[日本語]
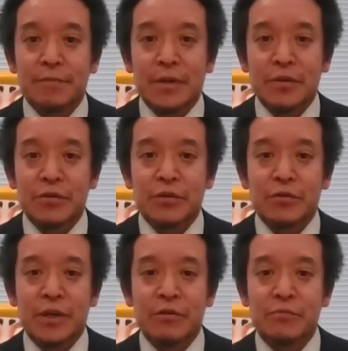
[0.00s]
そういう
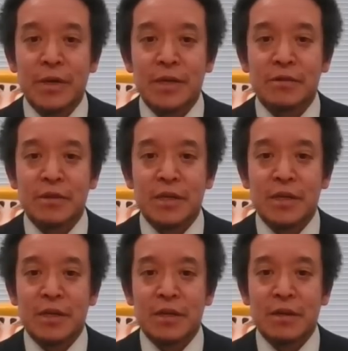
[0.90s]
のをね、踏まえず
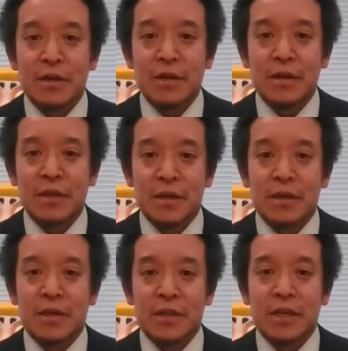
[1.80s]
に、
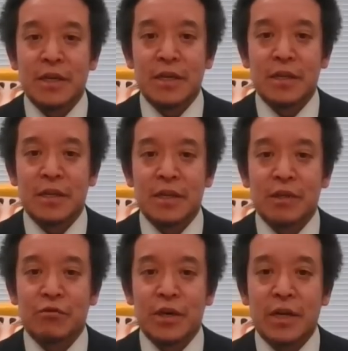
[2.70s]
勝手にね、他
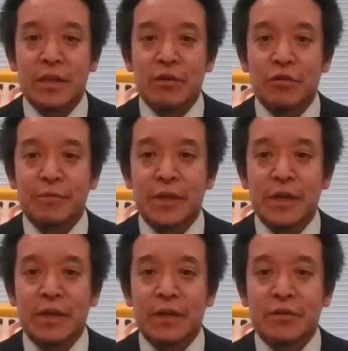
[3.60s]
党から出ろ、みた
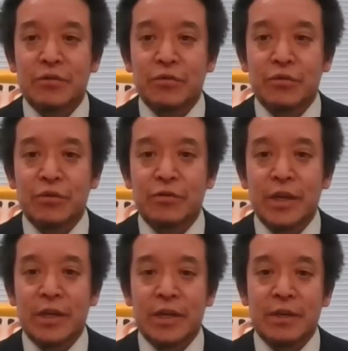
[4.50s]
いなね、そういうことを言わ
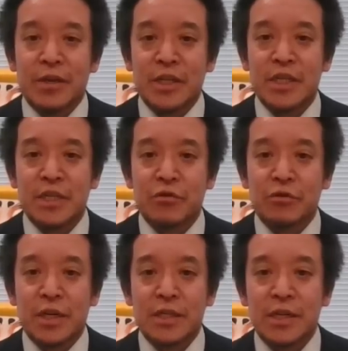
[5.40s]
れたり、新
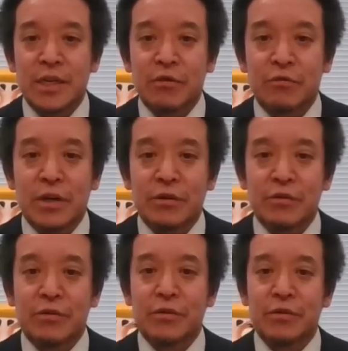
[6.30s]
党を立ち上げろとかい
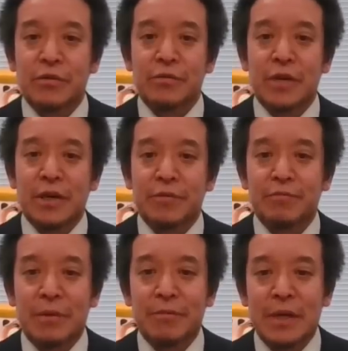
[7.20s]
うね、
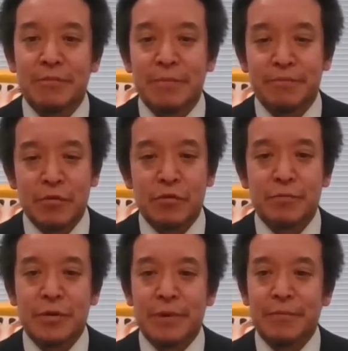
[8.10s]
これ
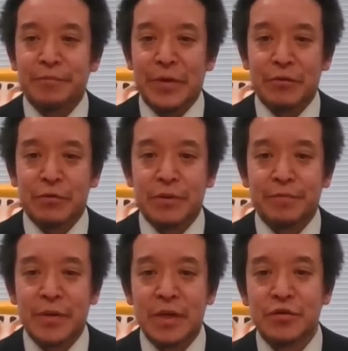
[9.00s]
もね、
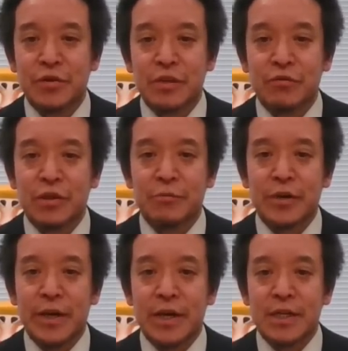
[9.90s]
非常にとんで
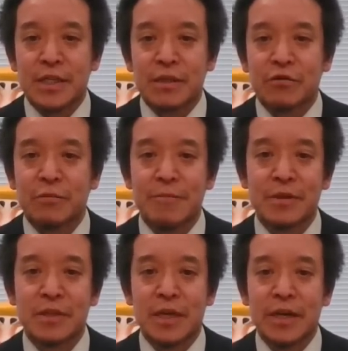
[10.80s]
もない話だと思い
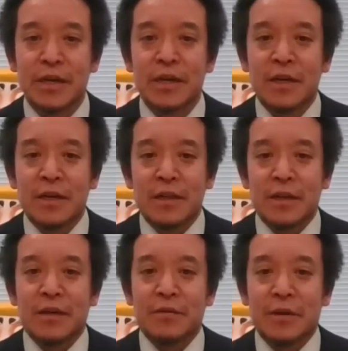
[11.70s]
ます。はい。
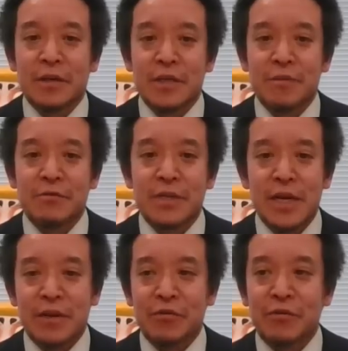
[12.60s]
ね、私はもう
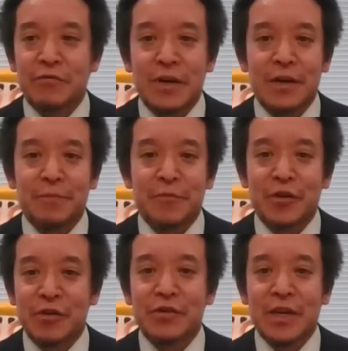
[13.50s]
選挙は、も
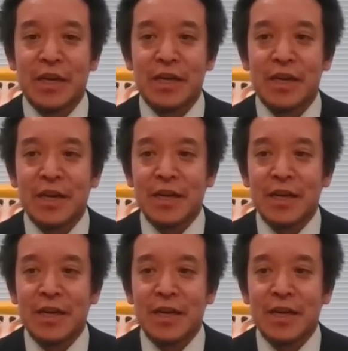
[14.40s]
う基本的に、